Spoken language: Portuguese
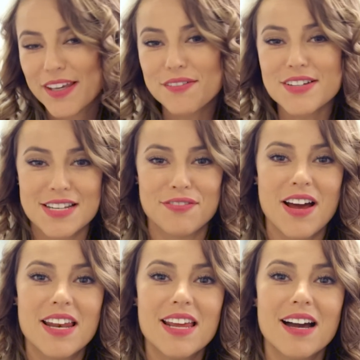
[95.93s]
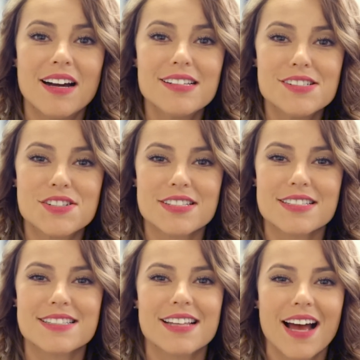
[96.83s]
o que você faria
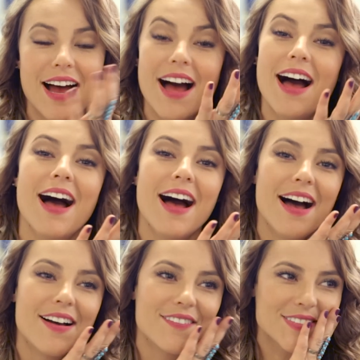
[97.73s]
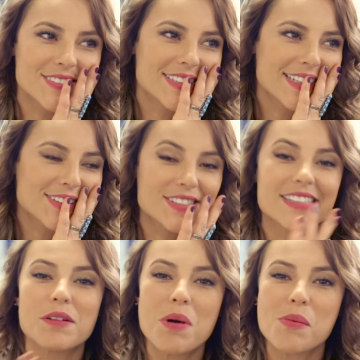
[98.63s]
antes? Ah, meu Deus, tem
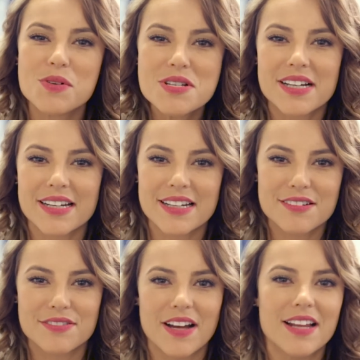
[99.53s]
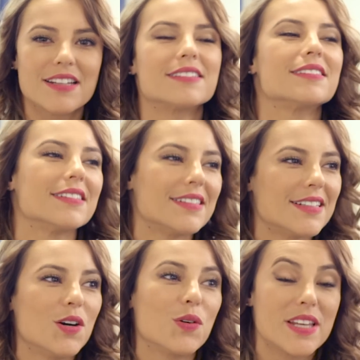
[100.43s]
até uma música, né, que fala.
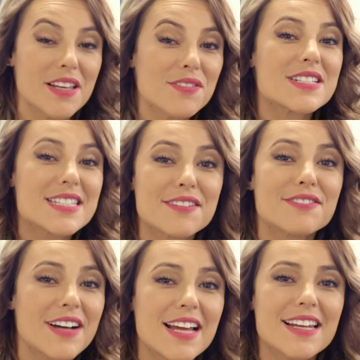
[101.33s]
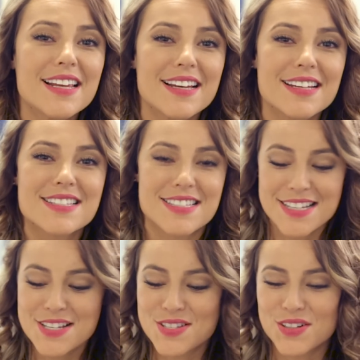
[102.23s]
O que você faria
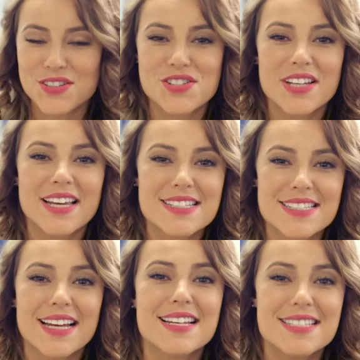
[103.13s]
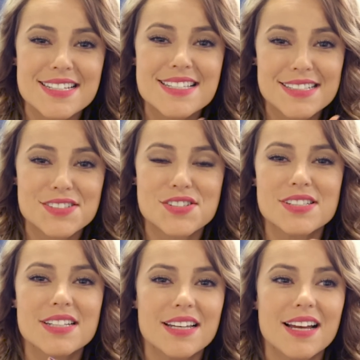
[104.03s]
se só te restasse esse
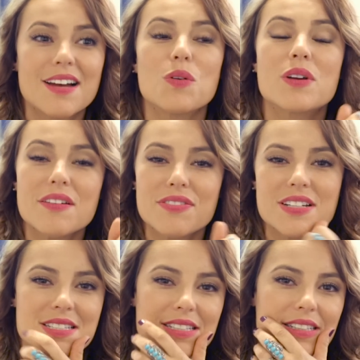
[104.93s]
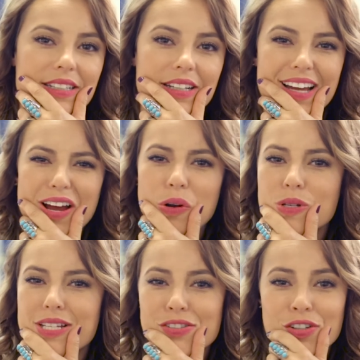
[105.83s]
dia? O que fazer? Eu
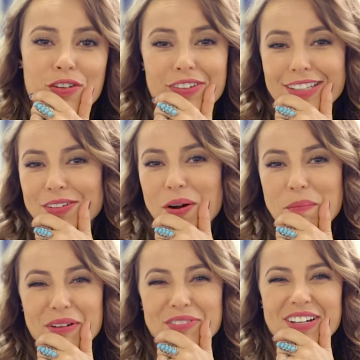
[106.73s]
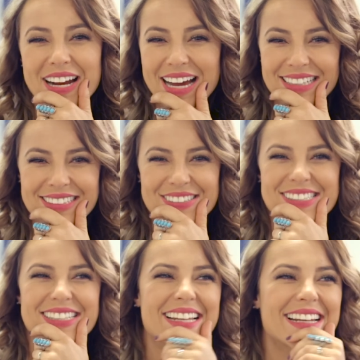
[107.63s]
não sei, eu acho que eu ia ficar tão apavorada. Eu
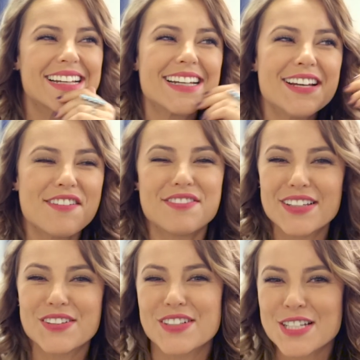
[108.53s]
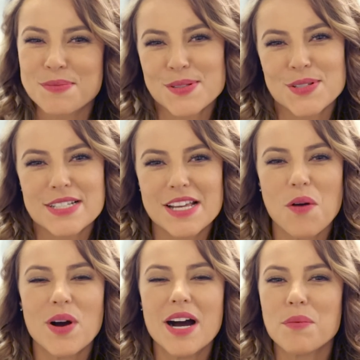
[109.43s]
acho que queria ver todas as pessoas que
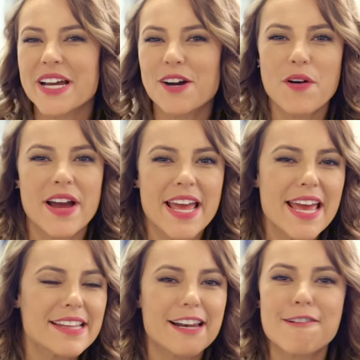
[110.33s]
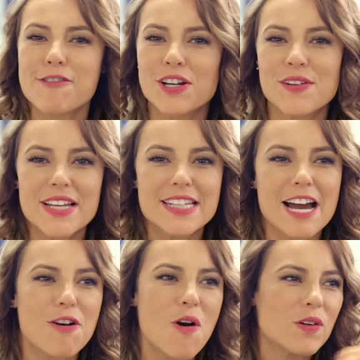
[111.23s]
eu amo, ia correr, o telefone não ia
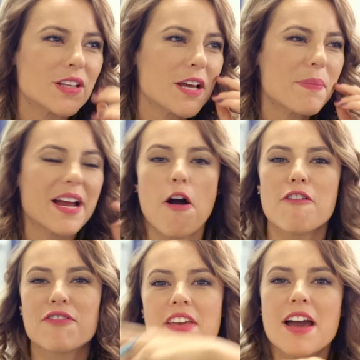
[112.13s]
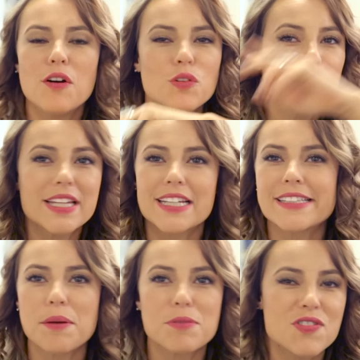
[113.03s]
dar conta, ia pegar um avião, não ia dar
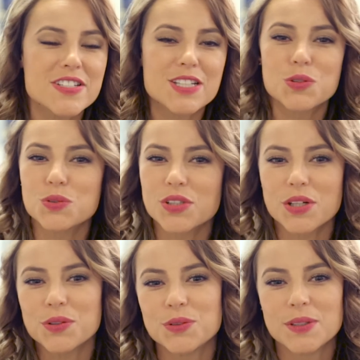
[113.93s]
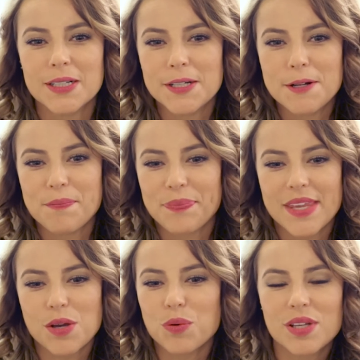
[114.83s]
tempo de fazer tudo que eu,
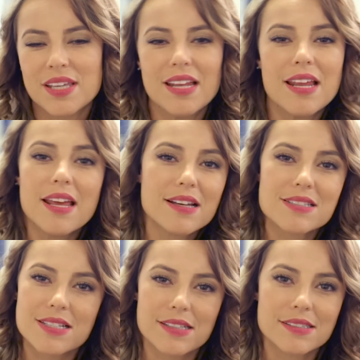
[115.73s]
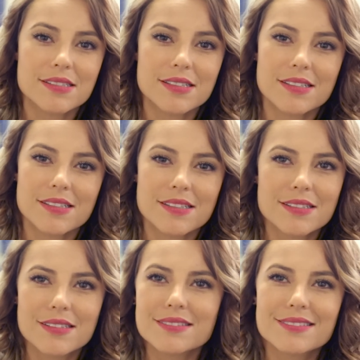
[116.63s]
que eu queria, assim.
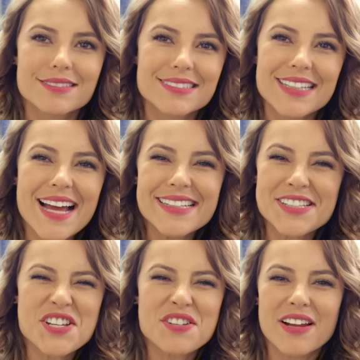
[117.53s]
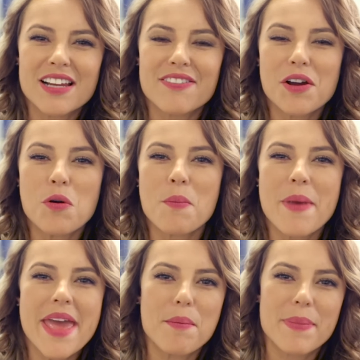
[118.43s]
Aí tem gente que fala que vai
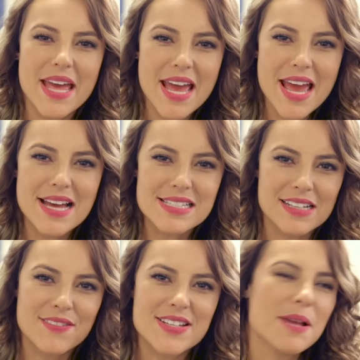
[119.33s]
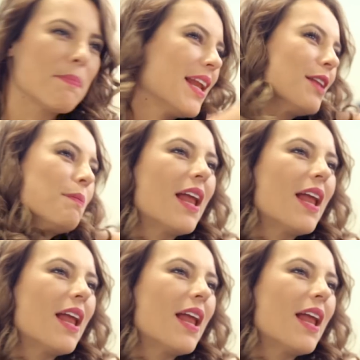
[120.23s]
comer a beça, que vai sair pelado